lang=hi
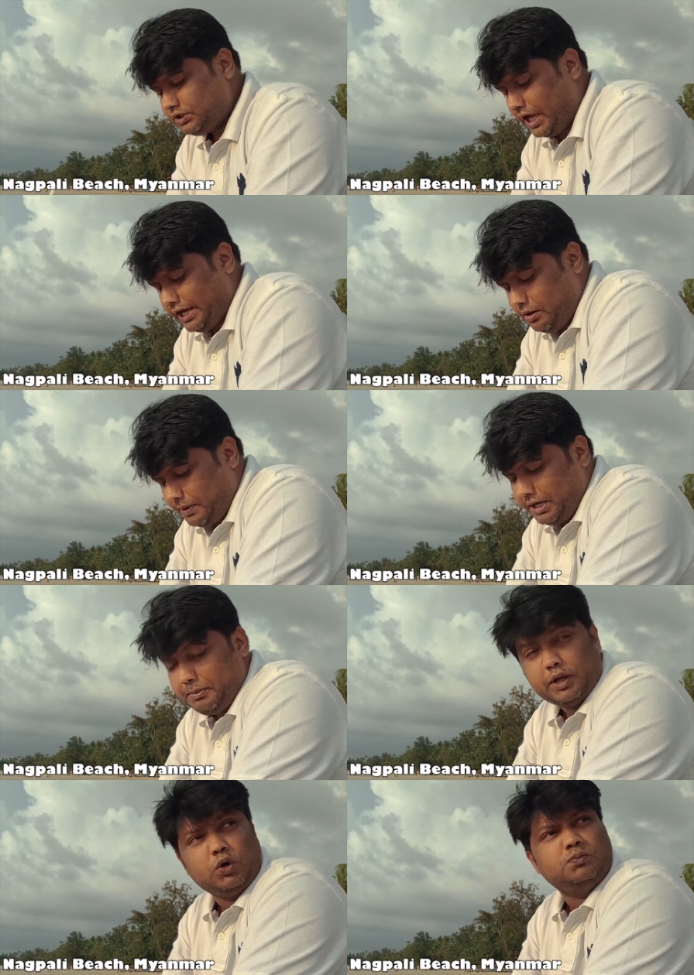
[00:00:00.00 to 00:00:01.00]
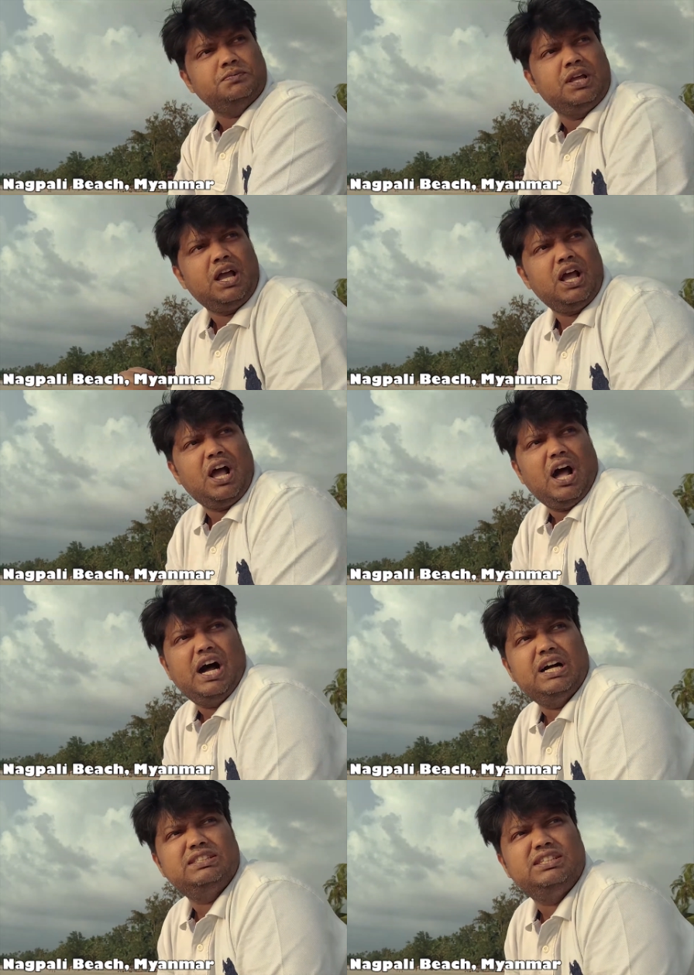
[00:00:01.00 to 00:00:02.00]
नारियल पानी पी रहा
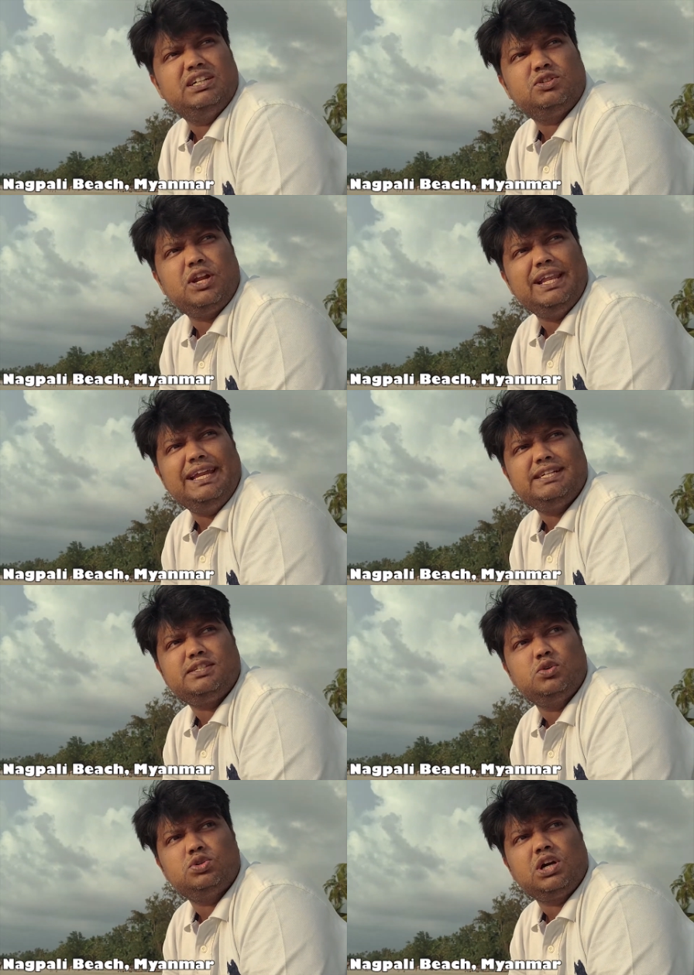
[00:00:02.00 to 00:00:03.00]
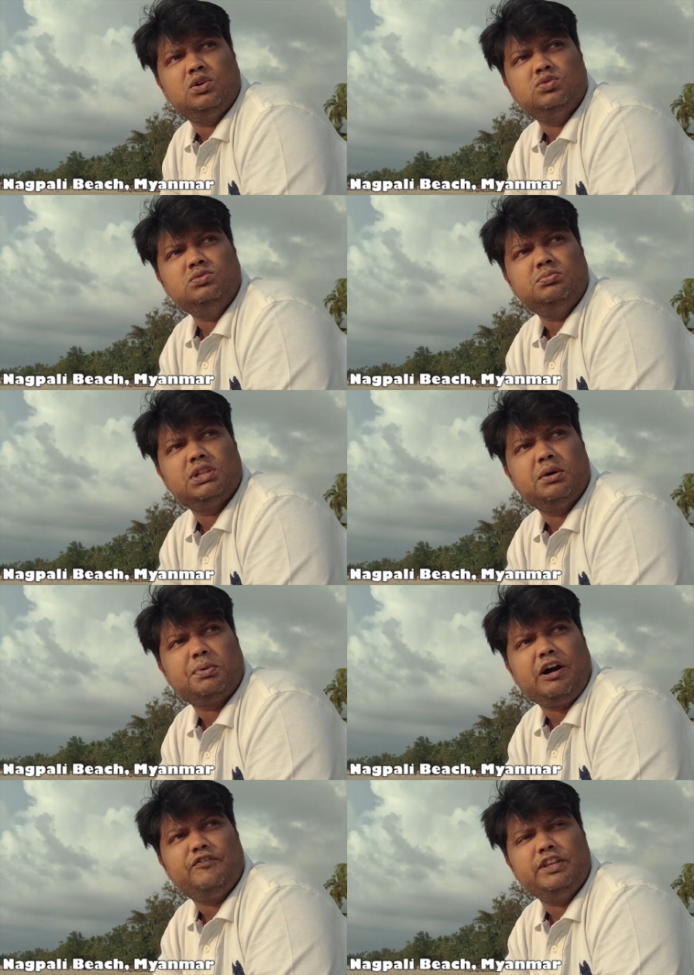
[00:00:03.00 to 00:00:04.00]
हूँ आज थोड़ा लेट से उठा हूँ मतलब
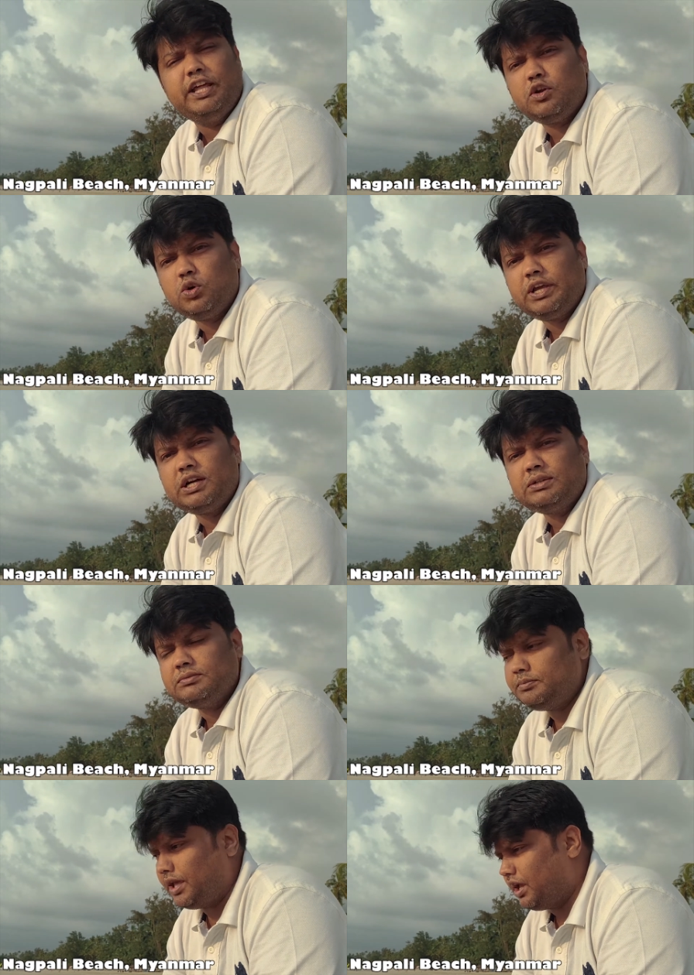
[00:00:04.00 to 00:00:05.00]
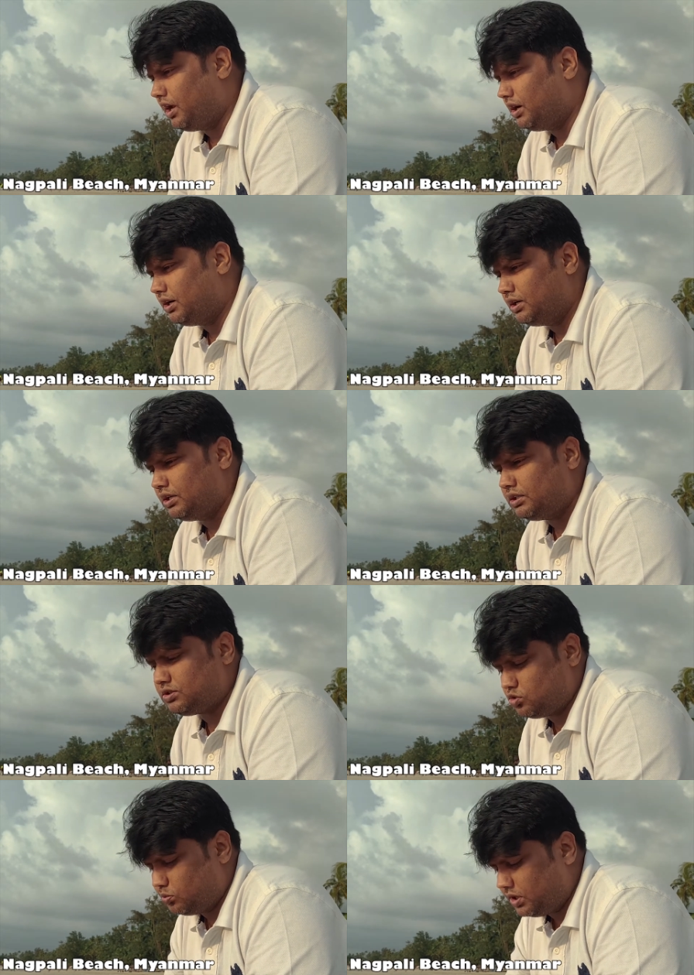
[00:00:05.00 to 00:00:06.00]
काफ़ी देर हो गया मैं
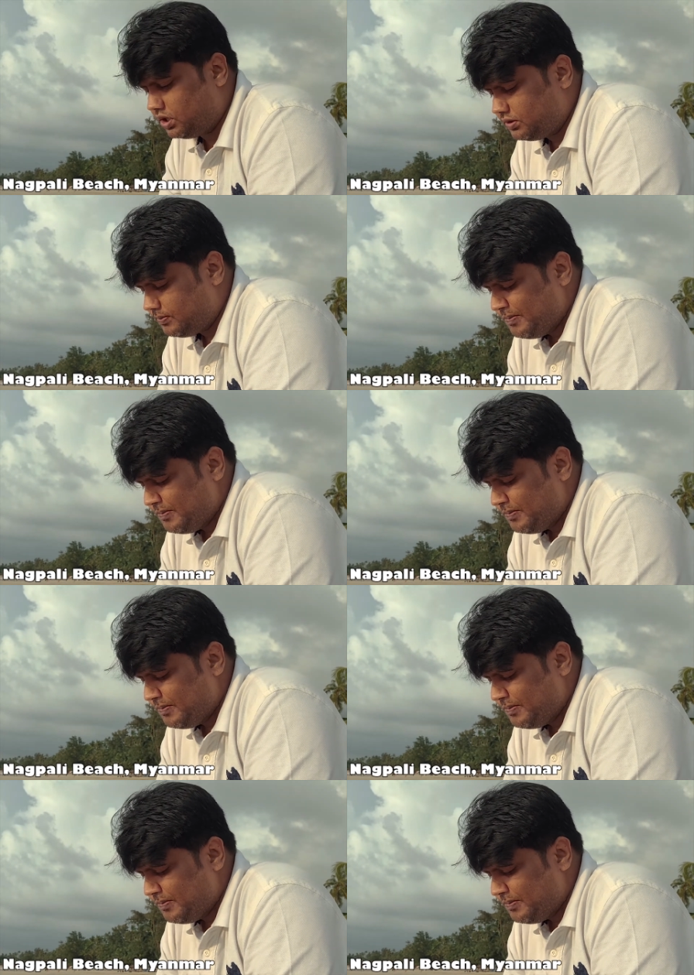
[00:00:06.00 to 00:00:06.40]
सुबह